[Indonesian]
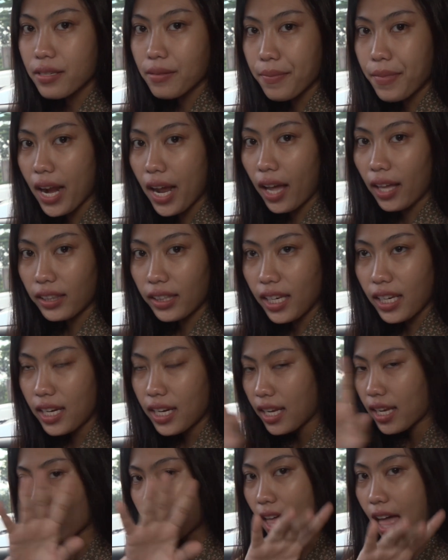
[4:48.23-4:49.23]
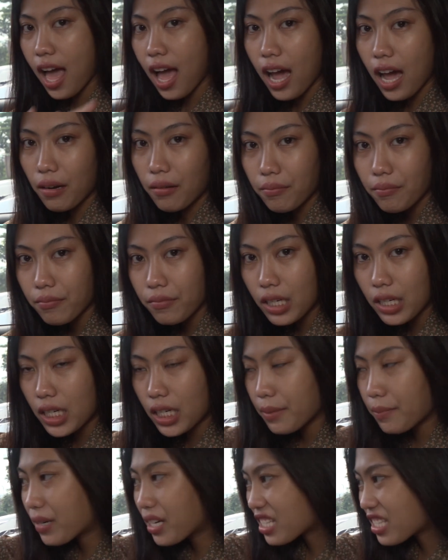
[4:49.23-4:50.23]
si bracket ini, kita akan
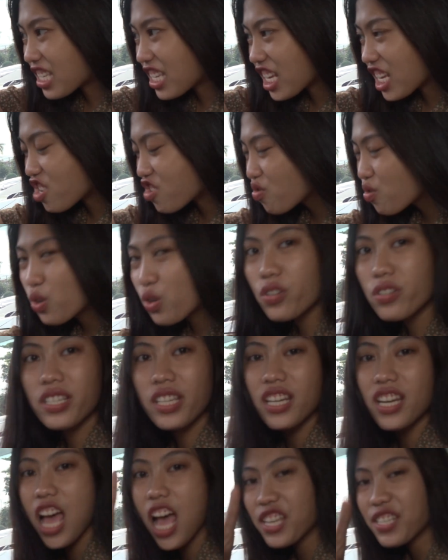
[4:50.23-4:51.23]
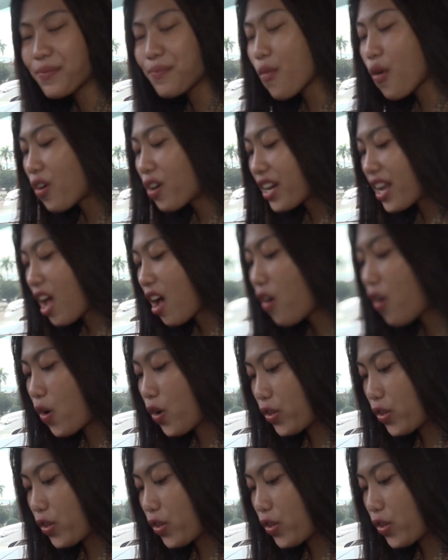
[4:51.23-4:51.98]
e, bersihin dulu si dashboard yang